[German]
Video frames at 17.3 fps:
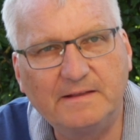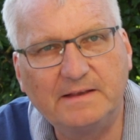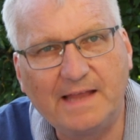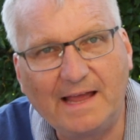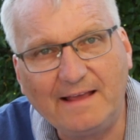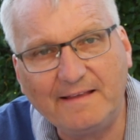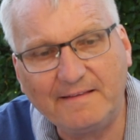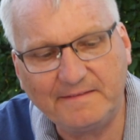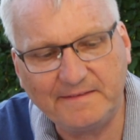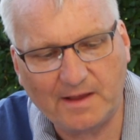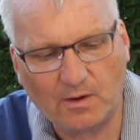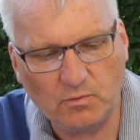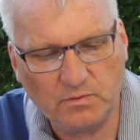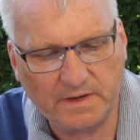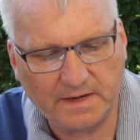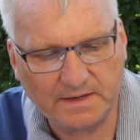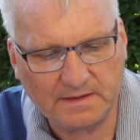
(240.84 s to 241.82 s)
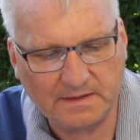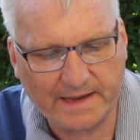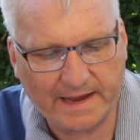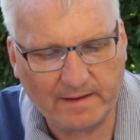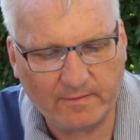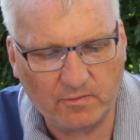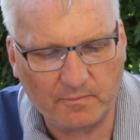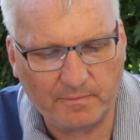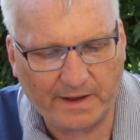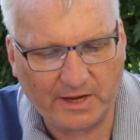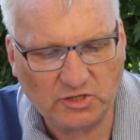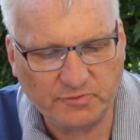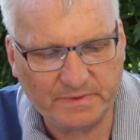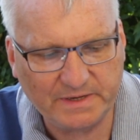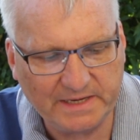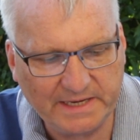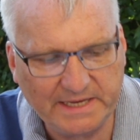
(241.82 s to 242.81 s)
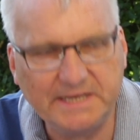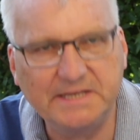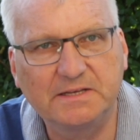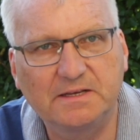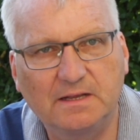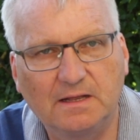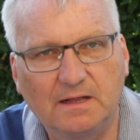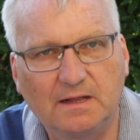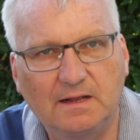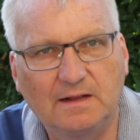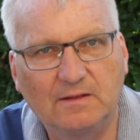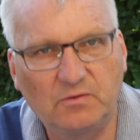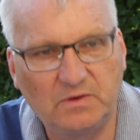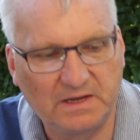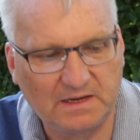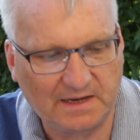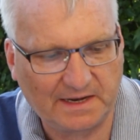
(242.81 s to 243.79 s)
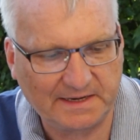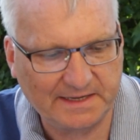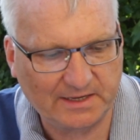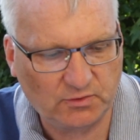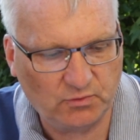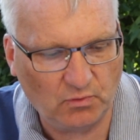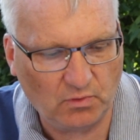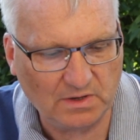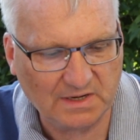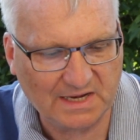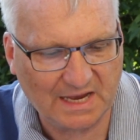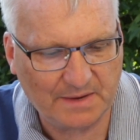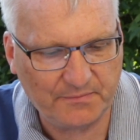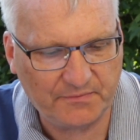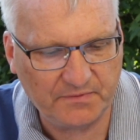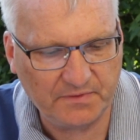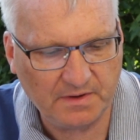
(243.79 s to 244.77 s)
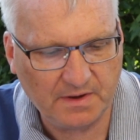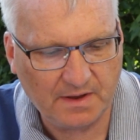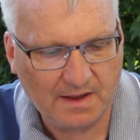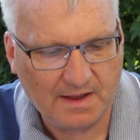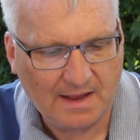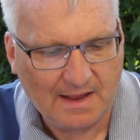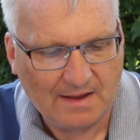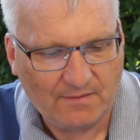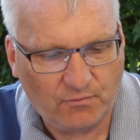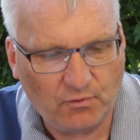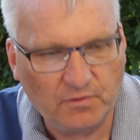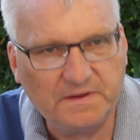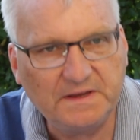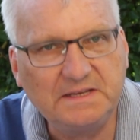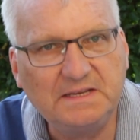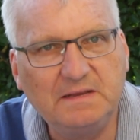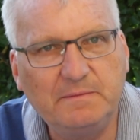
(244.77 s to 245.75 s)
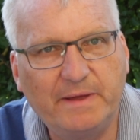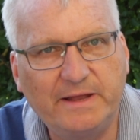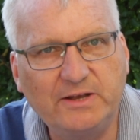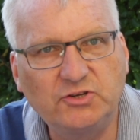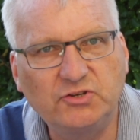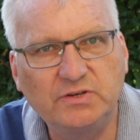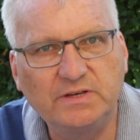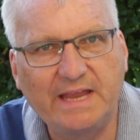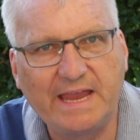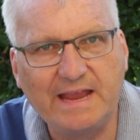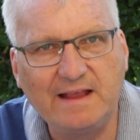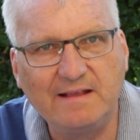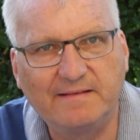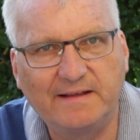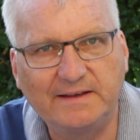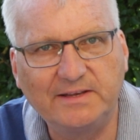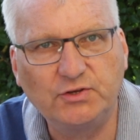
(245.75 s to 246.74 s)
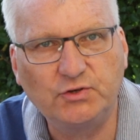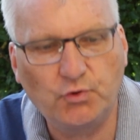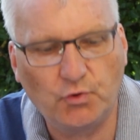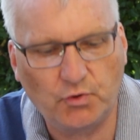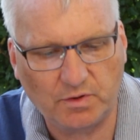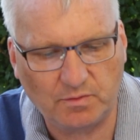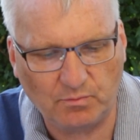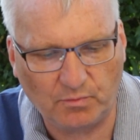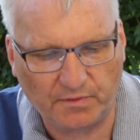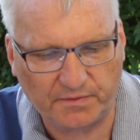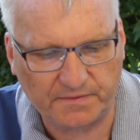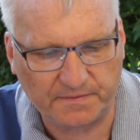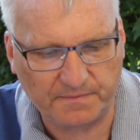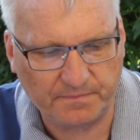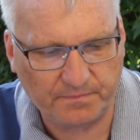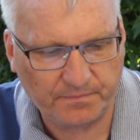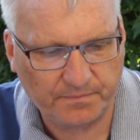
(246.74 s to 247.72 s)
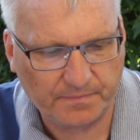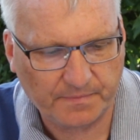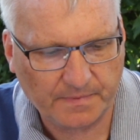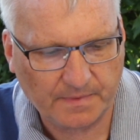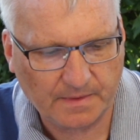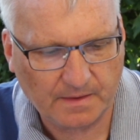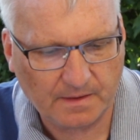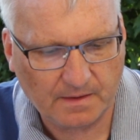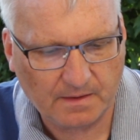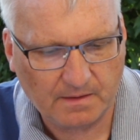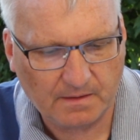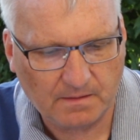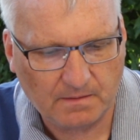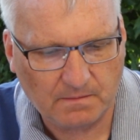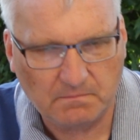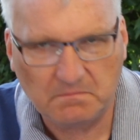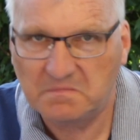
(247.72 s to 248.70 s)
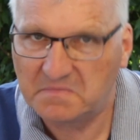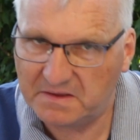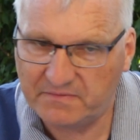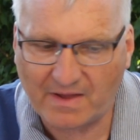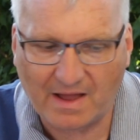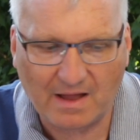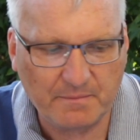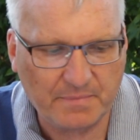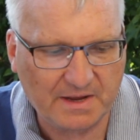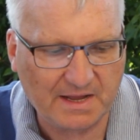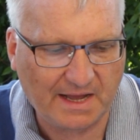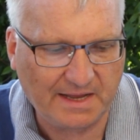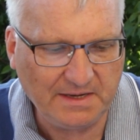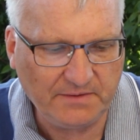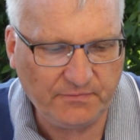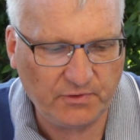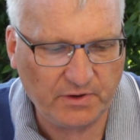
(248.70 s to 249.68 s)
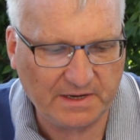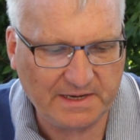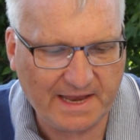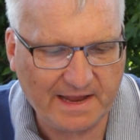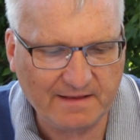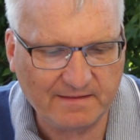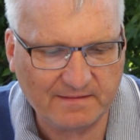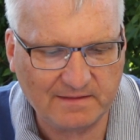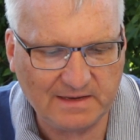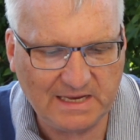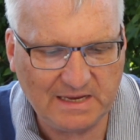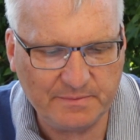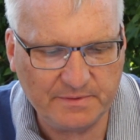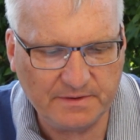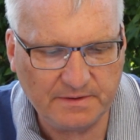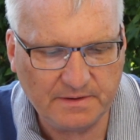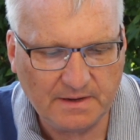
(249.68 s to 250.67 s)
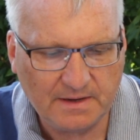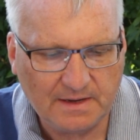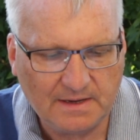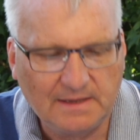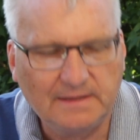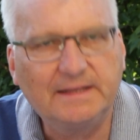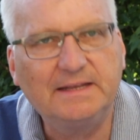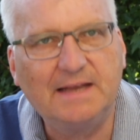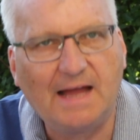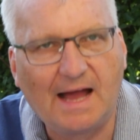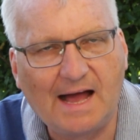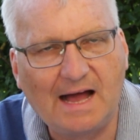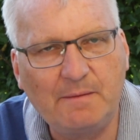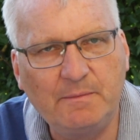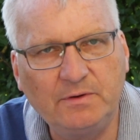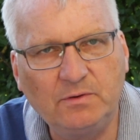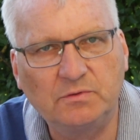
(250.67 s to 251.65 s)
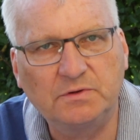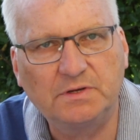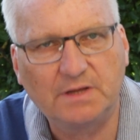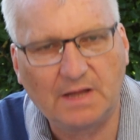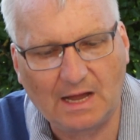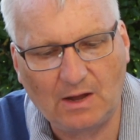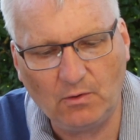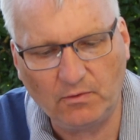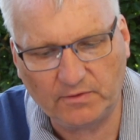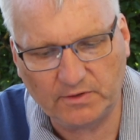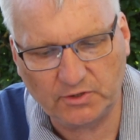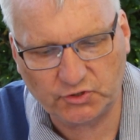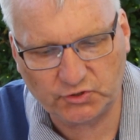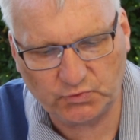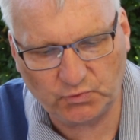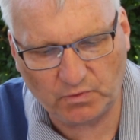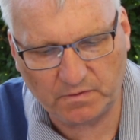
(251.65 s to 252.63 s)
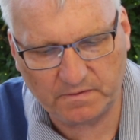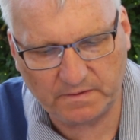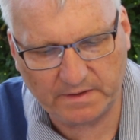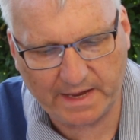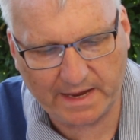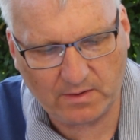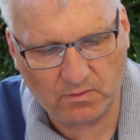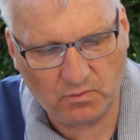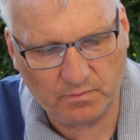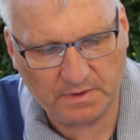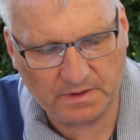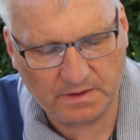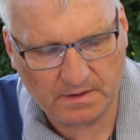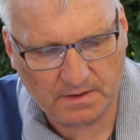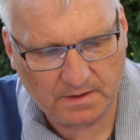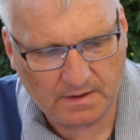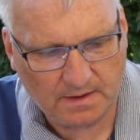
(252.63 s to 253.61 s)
in den ersten Jahrhunderten gingen zum Beispiel nicht zu den Gladiatorenkämpfen, wo sich die Menschen gegenseitig töten mussten. Sie waren bekannt für ihre Nächstenliebe, den Armen und Ausgestoßenen gegenüber